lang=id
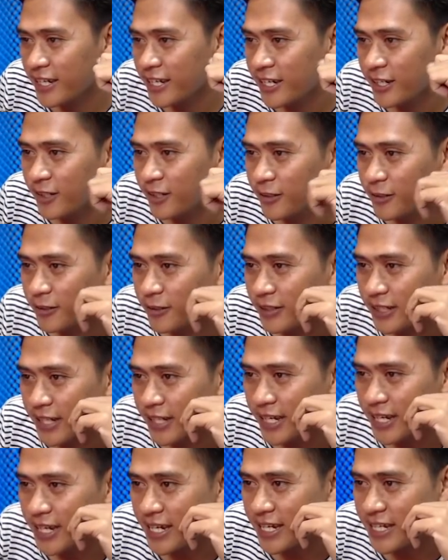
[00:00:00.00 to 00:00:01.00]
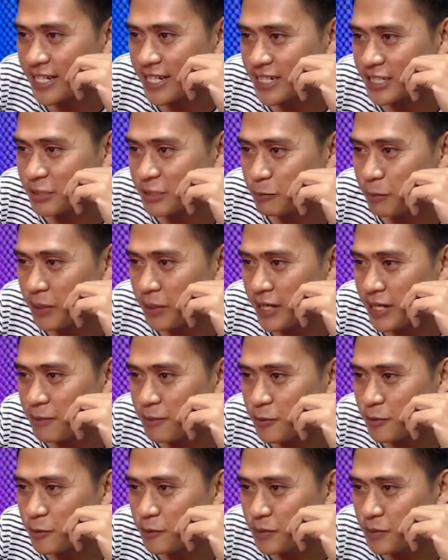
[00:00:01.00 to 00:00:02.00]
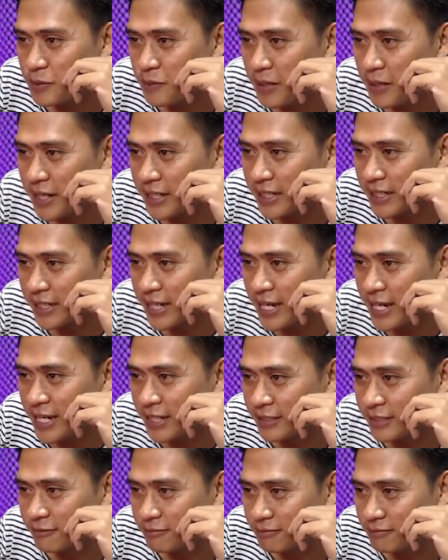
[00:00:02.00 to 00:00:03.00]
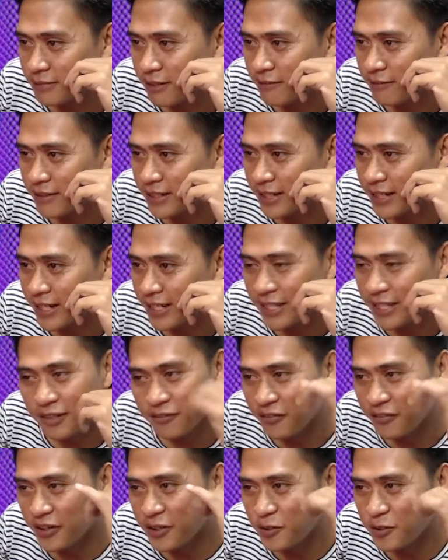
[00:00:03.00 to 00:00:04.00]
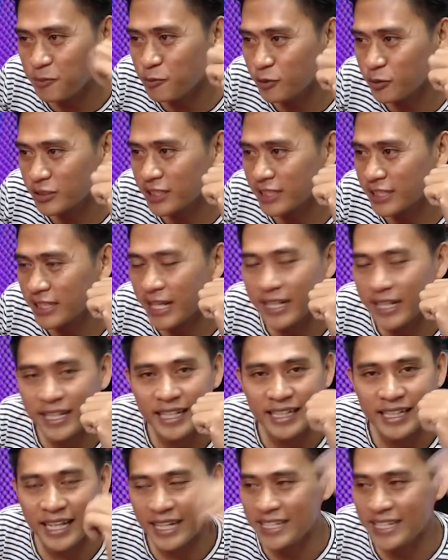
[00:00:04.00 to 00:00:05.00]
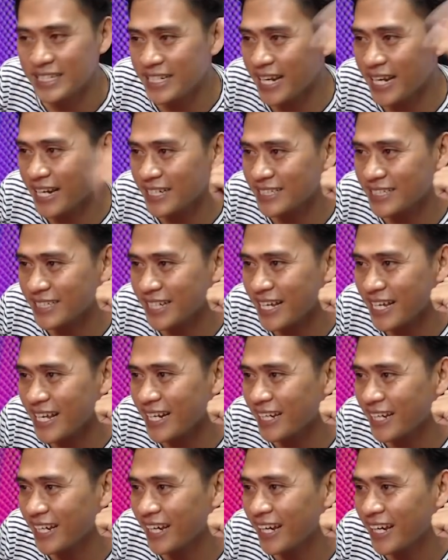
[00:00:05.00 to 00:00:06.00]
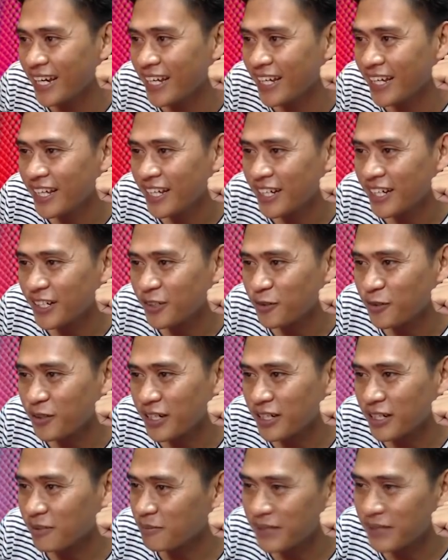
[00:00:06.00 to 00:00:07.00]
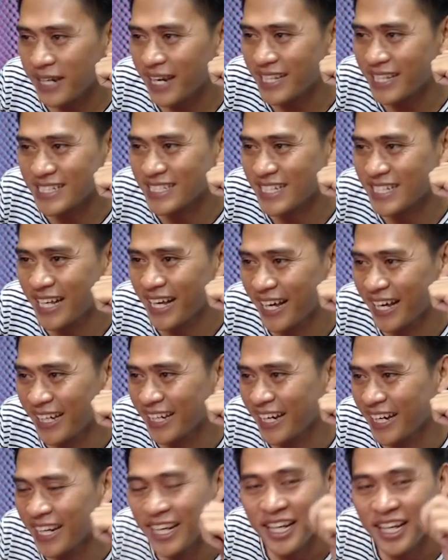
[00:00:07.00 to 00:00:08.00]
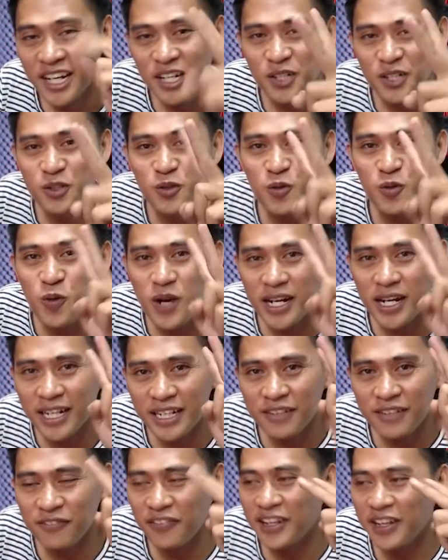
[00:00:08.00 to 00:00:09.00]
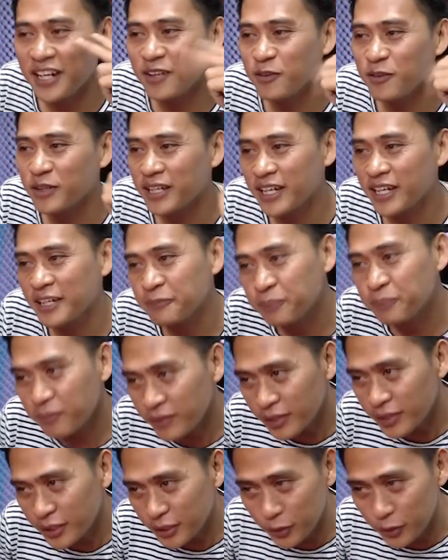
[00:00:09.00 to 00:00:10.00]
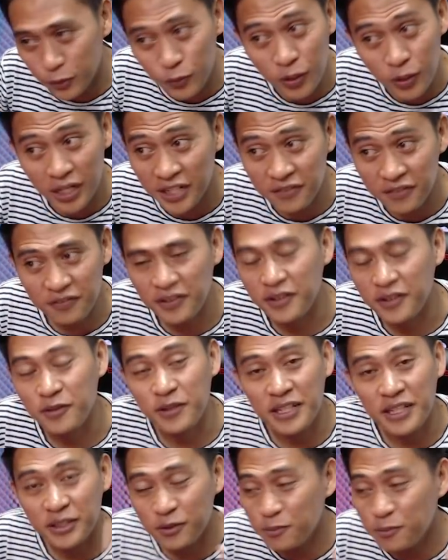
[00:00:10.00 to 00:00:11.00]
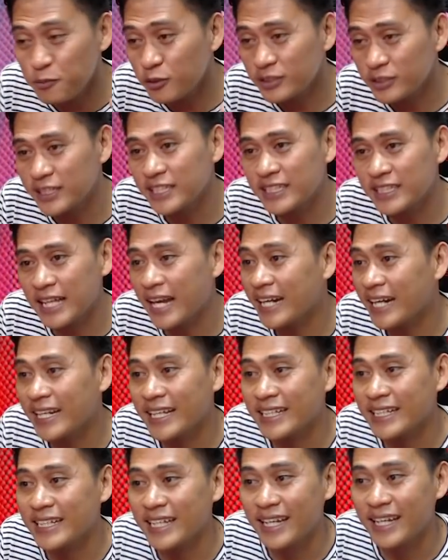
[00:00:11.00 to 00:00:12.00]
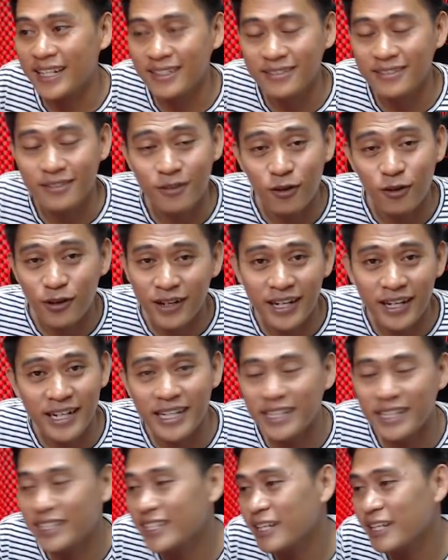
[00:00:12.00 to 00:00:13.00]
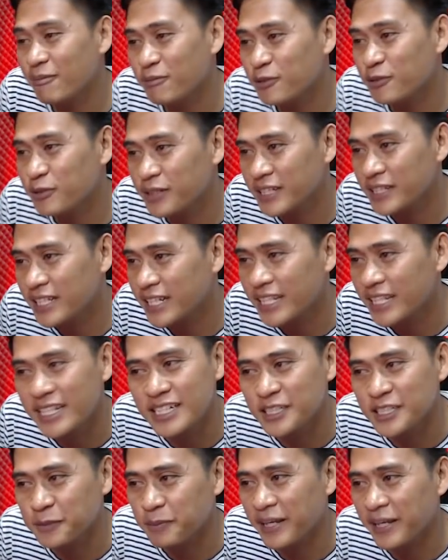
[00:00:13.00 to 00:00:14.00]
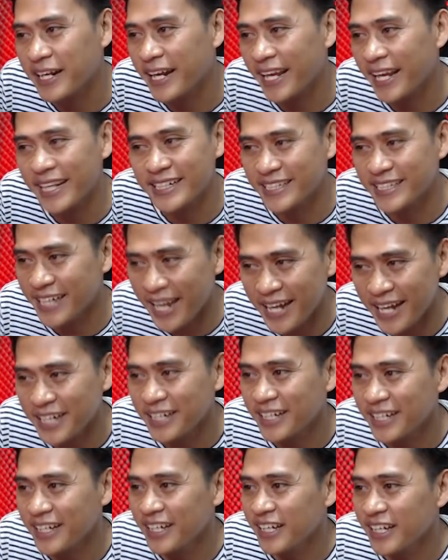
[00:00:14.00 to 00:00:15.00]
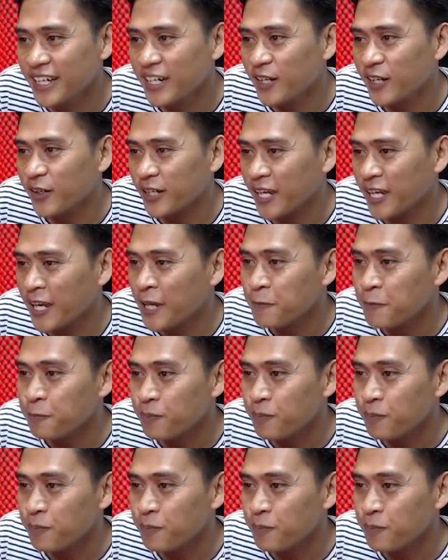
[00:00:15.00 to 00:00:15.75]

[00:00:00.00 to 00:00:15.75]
Oke, heal Spell belum dimainkan melawan Inferno multi target. Edian eh, sekali ya. Luar biasa ya. Dua Inferno ya. Dua Inferno itu multi target ya. Hog Rider tidak perlu di heal Spell. Edian. Eh, Oke,